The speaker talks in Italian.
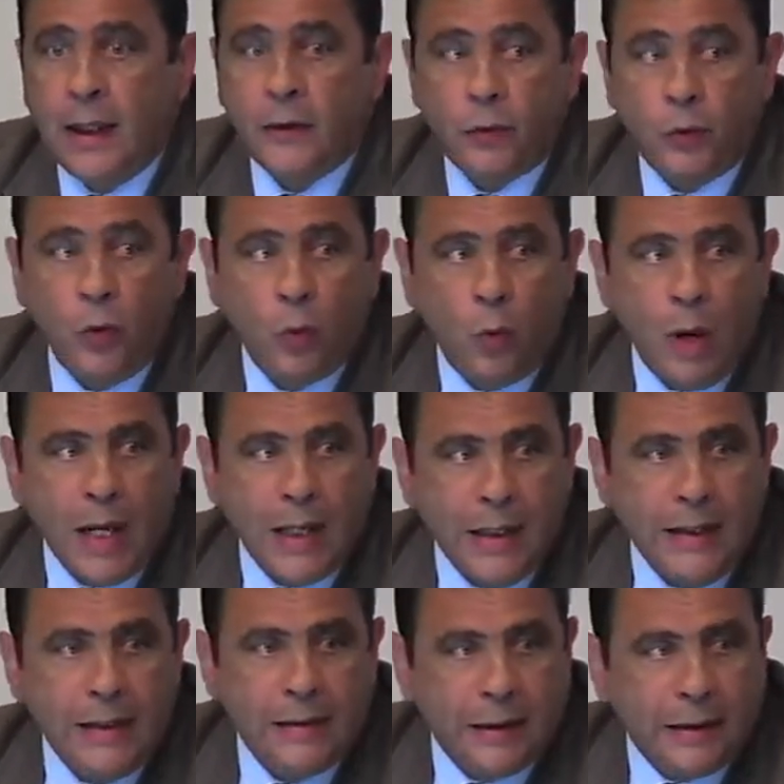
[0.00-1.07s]
e sul quale
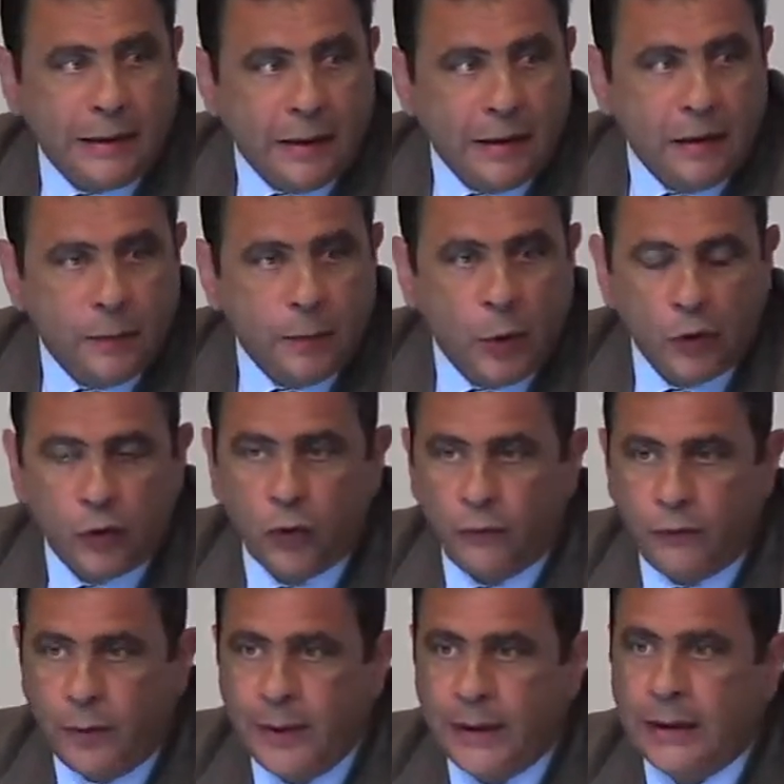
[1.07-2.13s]
l'Istat è disposto
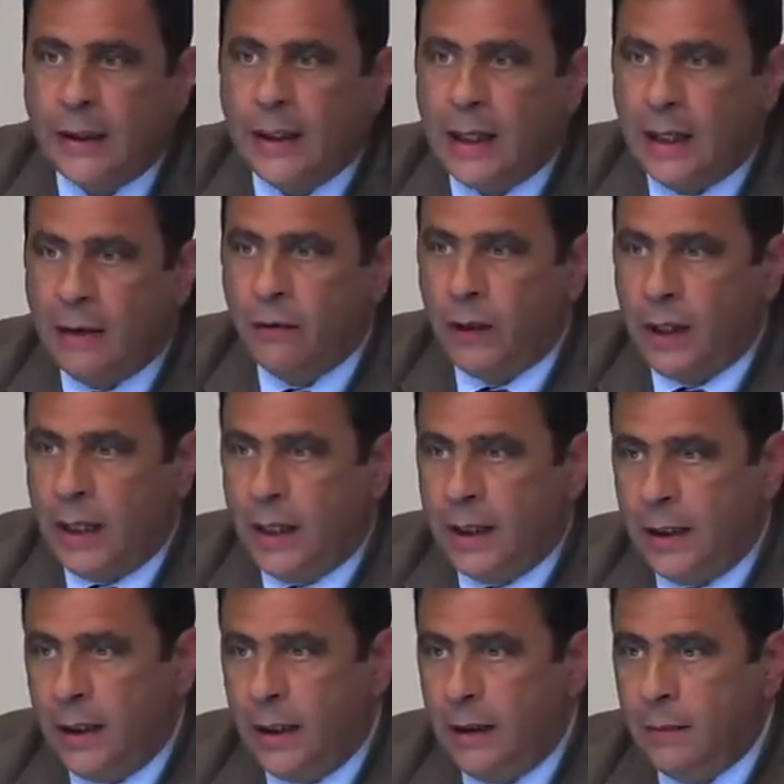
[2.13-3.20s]
ovviamente a
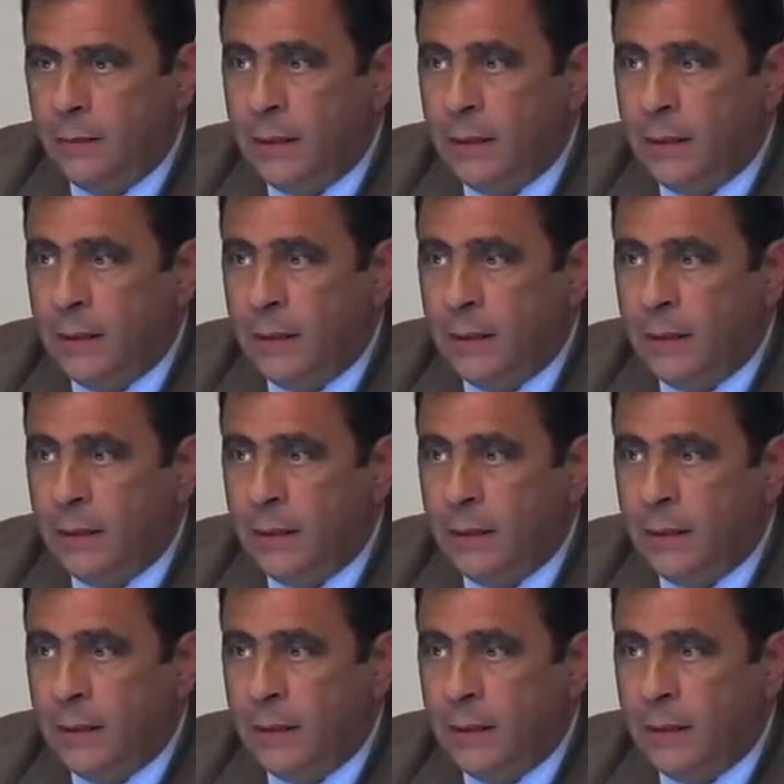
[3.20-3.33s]
lavorare,